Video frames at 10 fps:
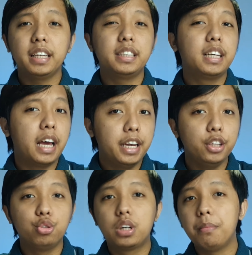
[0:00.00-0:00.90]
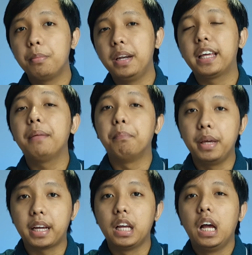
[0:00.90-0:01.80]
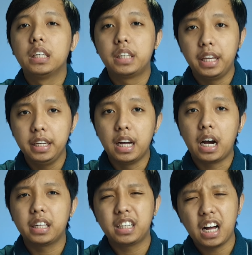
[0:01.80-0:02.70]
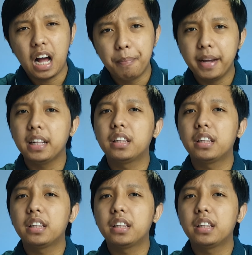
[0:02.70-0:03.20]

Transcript: S3 ini juga memiliki mic, sehingga ketika HP kita